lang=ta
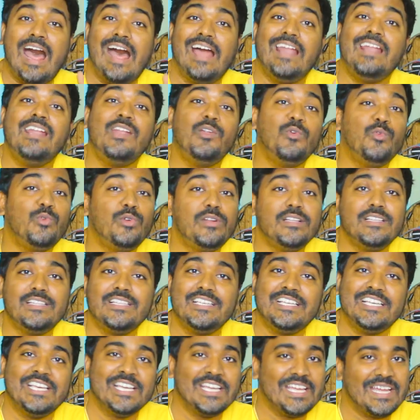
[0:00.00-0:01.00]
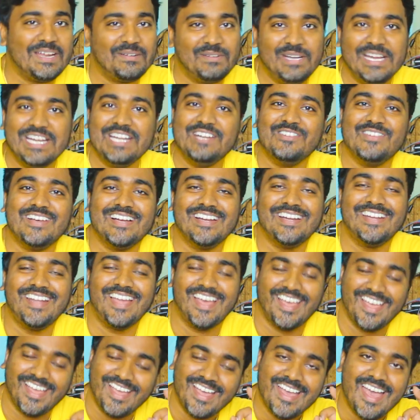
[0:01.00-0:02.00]
அல் விட்டுது
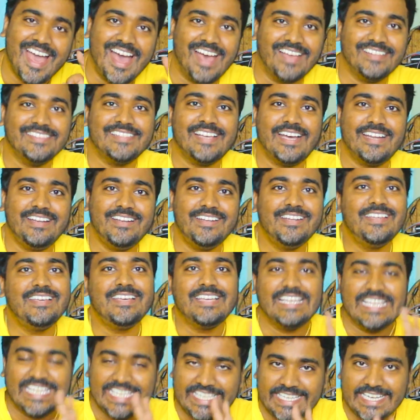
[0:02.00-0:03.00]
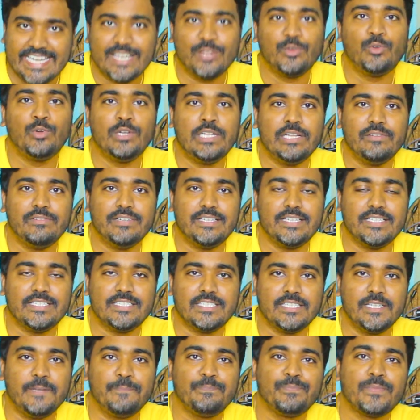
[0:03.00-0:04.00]
அப்படின்வாங்கல்ல அந்த அல் எனக்குள்ளே
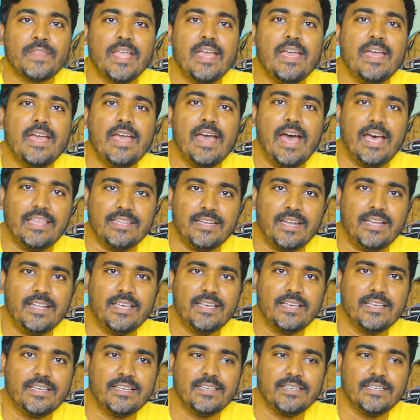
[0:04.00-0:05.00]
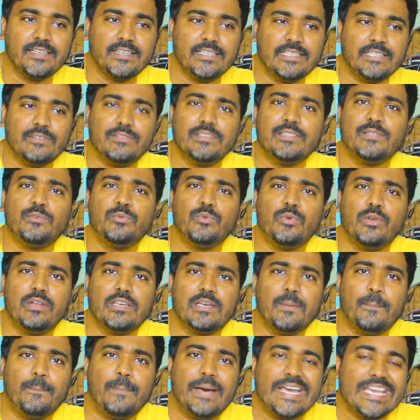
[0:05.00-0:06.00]
விட்டுச்சு அதனால் இதை வந்து
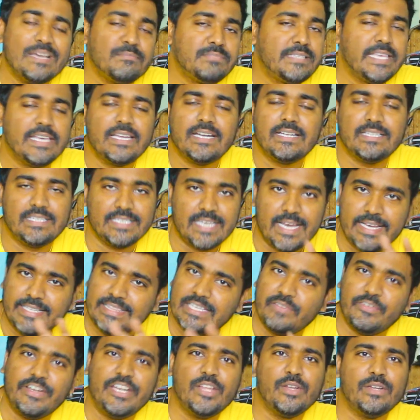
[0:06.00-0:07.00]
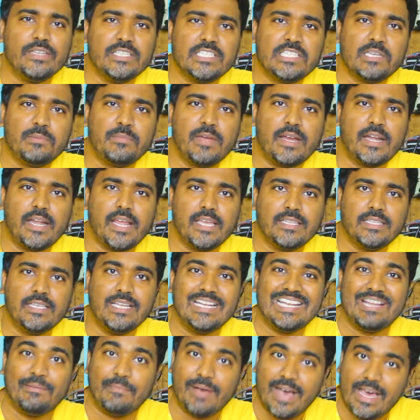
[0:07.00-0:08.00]
உங்களுக்கு பயம் சேர்க்கறதுக்காக இந்த வீடியோ நிச்சயமாக
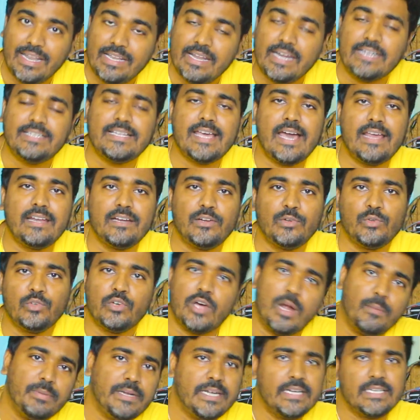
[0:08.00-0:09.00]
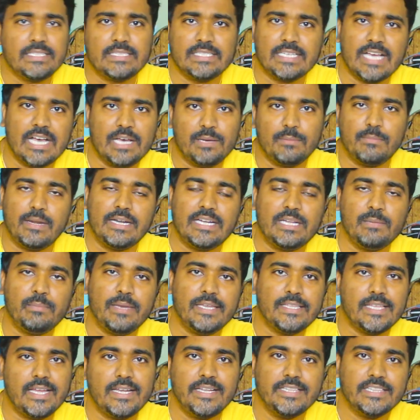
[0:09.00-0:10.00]
கிடையாது நம்ம அலர்ட்டாக இருக்கணும் அப்படின்றதுக்காக
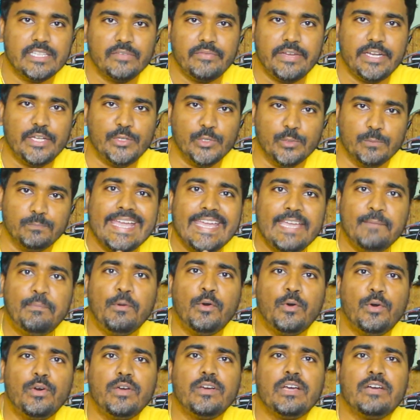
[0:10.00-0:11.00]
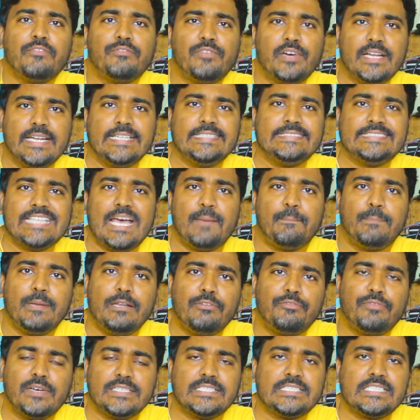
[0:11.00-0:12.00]
மட்டுமே தான் இந்த வீடியோ இப்போது ஃபார்
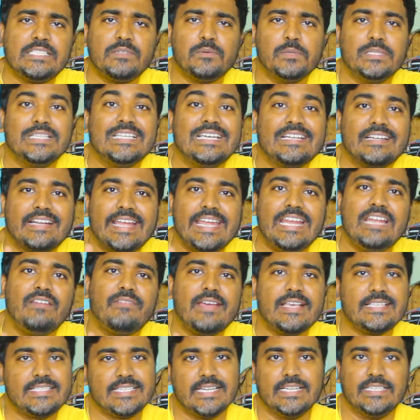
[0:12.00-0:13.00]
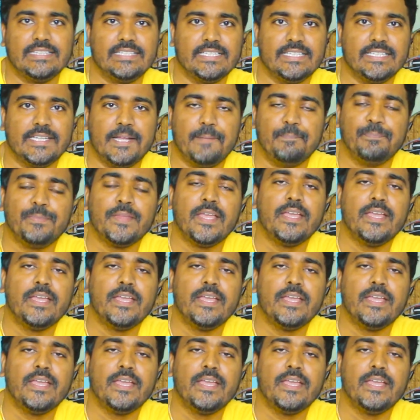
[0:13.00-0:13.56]
எக்ஸாம்பிள் ஃபஸ்ட்டு வந்து ரயில்வேஸ் எடுத்துக்கலாம்